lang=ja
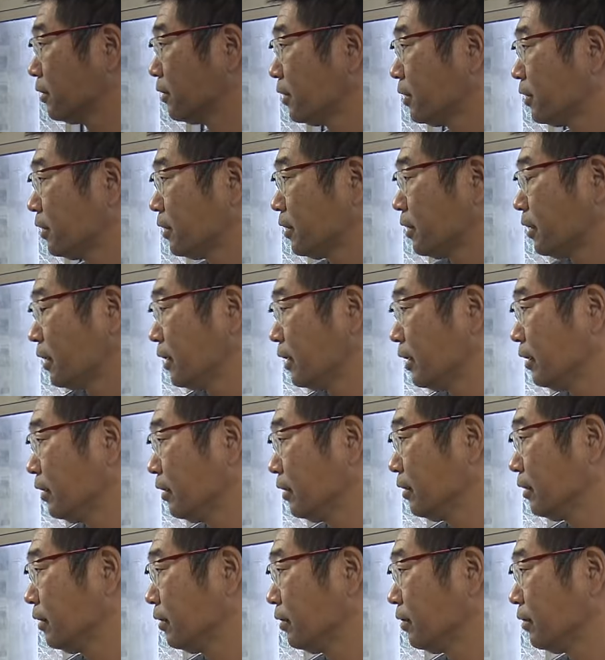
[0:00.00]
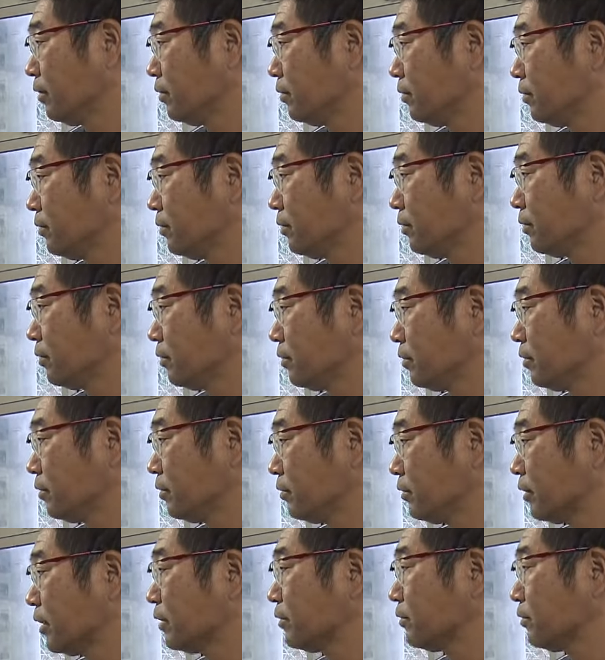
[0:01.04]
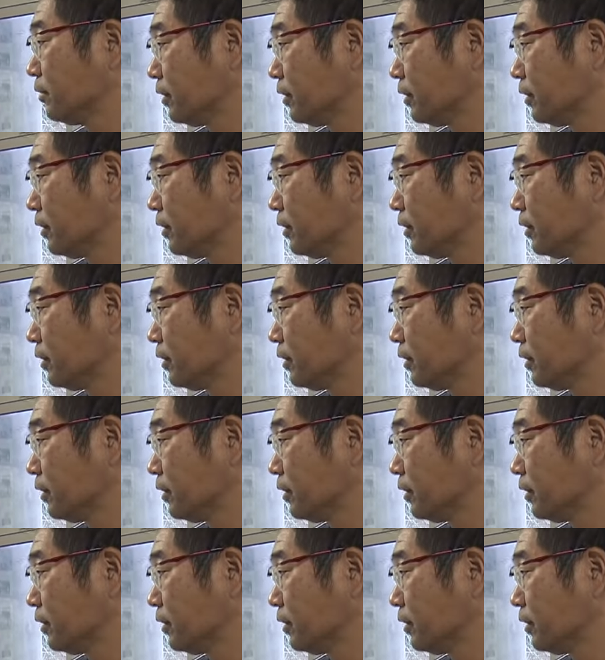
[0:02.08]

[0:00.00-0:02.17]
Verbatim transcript: 聞きました。ブランド